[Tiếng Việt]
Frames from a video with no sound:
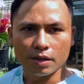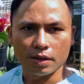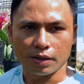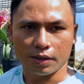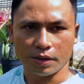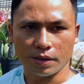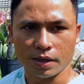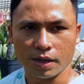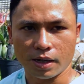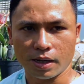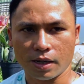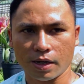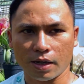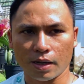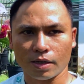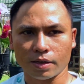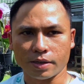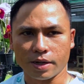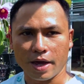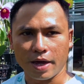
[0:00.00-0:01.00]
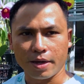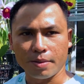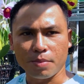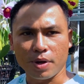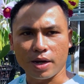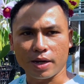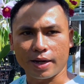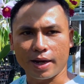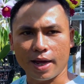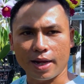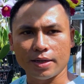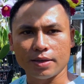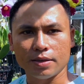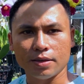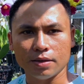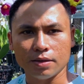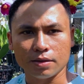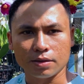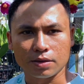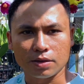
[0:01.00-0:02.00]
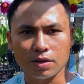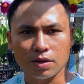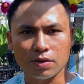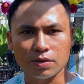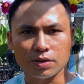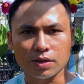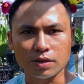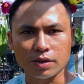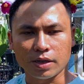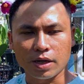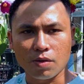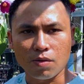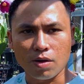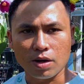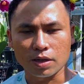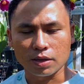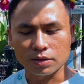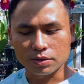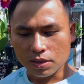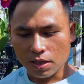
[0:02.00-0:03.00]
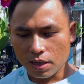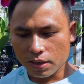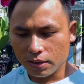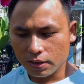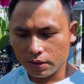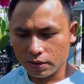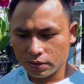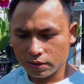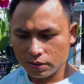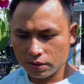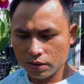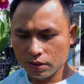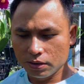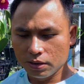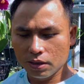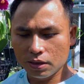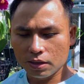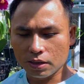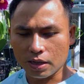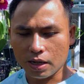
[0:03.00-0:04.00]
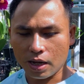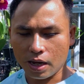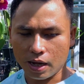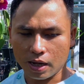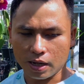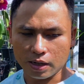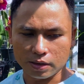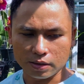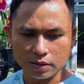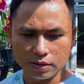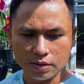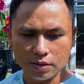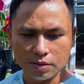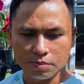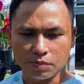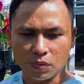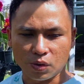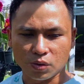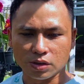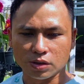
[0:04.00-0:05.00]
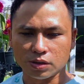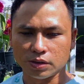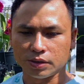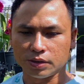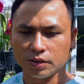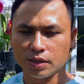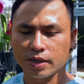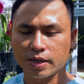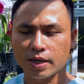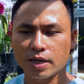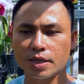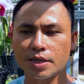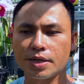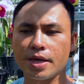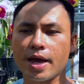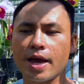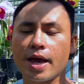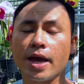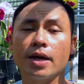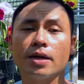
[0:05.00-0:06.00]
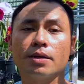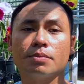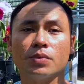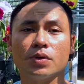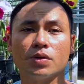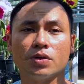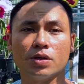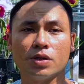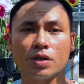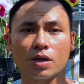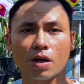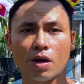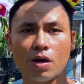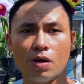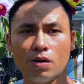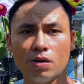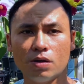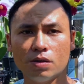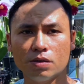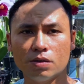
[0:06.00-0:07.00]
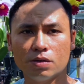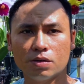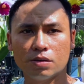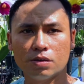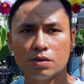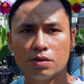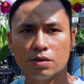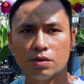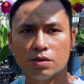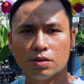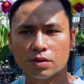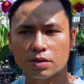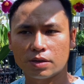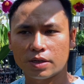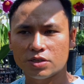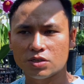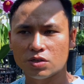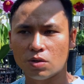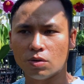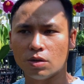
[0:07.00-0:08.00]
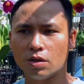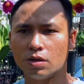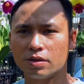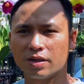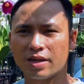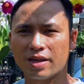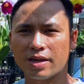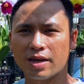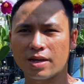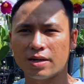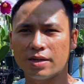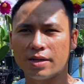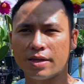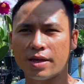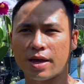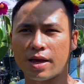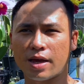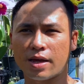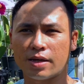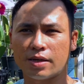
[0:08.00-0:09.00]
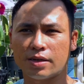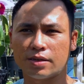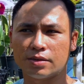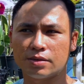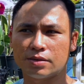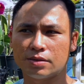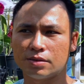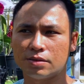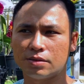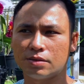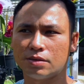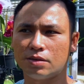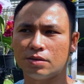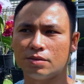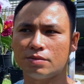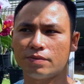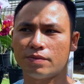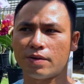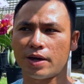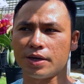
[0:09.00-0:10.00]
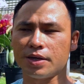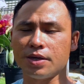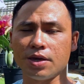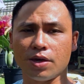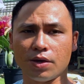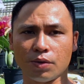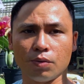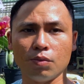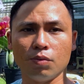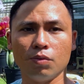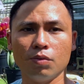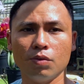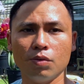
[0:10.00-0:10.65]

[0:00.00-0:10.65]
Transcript: Thì để mà canh được cho những cái hoa nở Tết á, thứ nhất là mọi người chơi Cattleya, mọi người có cái số lượng cây Cattleya nó phải nhiều